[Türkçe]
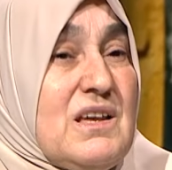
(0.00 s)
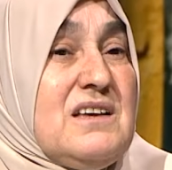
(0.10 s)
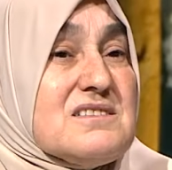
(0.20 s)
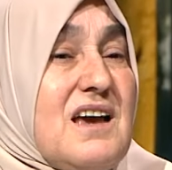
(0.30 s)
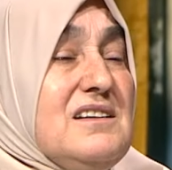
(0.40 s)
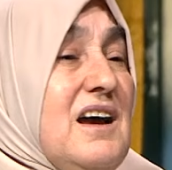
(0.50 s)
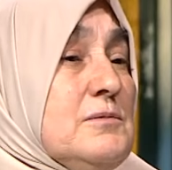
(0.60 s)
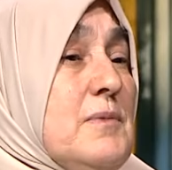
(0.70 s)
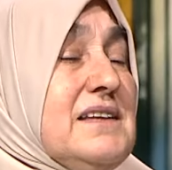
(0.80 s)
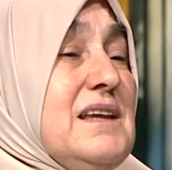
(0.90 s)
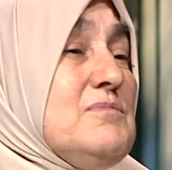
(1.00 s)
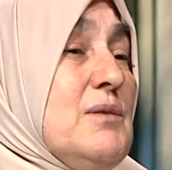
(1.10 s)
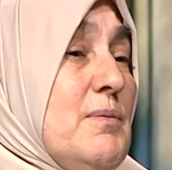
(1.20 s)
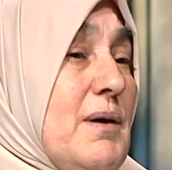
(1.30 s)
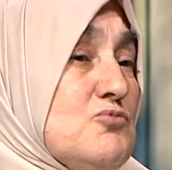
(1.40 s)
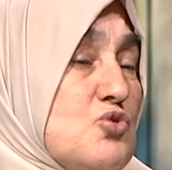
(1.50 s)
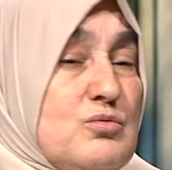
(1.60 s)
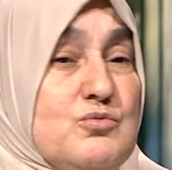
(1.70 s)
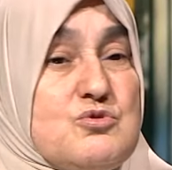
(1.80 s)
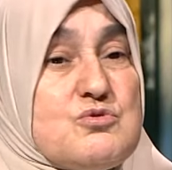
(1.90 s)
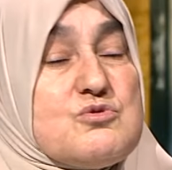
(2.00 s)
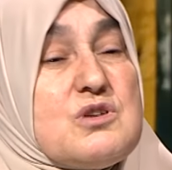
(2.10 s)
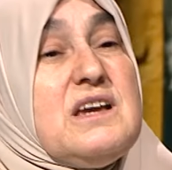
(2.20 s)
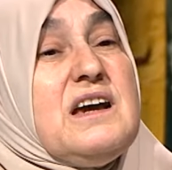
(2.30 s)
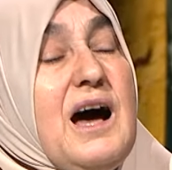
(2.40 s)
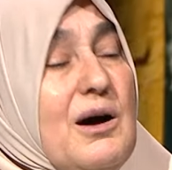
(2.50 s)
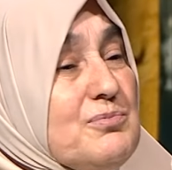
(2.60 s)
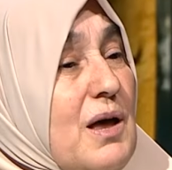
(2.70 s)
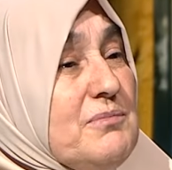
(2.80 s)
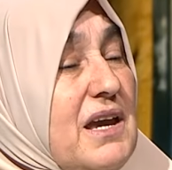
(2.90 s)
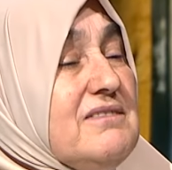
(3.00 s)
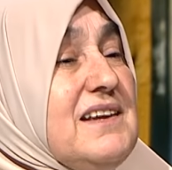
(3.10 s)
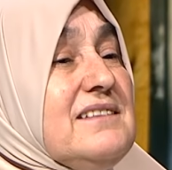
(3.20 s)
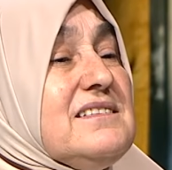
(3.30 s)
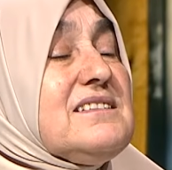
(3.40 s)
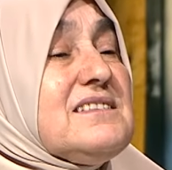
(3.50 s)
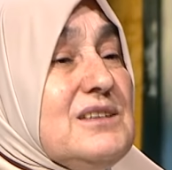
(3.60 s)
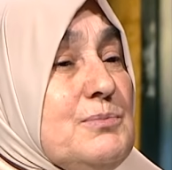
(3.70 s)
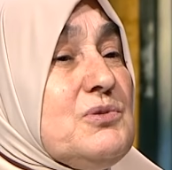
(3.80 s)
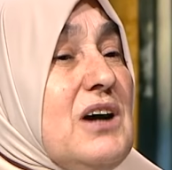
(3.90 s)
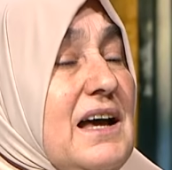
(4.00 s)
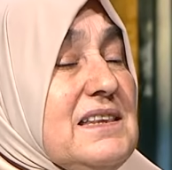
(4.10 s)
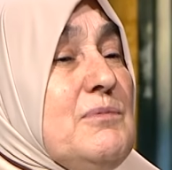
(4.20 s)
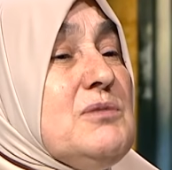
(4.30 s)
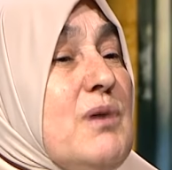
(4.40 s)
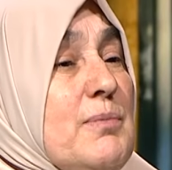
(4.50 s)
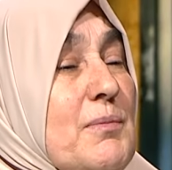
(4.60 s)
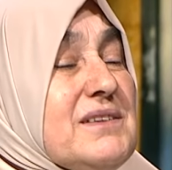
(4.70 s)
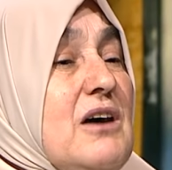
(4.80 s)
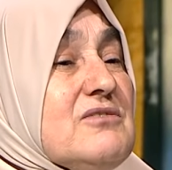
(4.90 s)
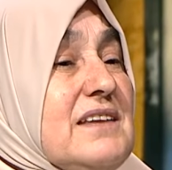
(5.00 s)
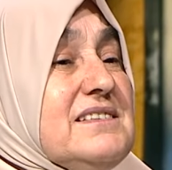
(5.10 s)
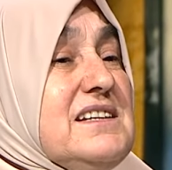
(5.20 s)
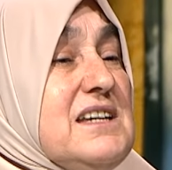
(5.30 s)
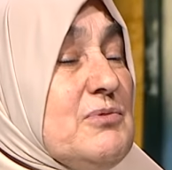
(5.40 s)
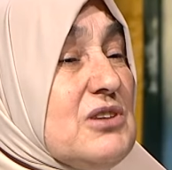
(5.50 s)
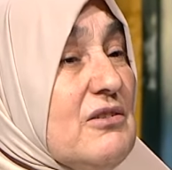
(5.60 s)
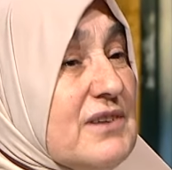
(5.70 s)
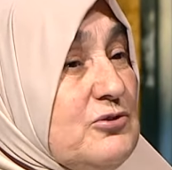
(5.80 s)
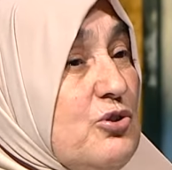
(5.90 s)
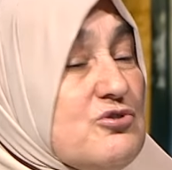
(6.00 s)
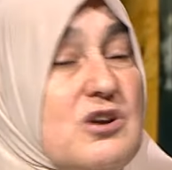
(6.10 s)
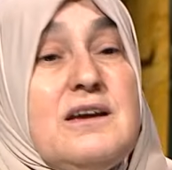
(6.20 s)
Salih Hanım annemle babam çok mutsuz. Ablam evlendi. Tıpkı annemin babama davrandığı gibi davranıyor.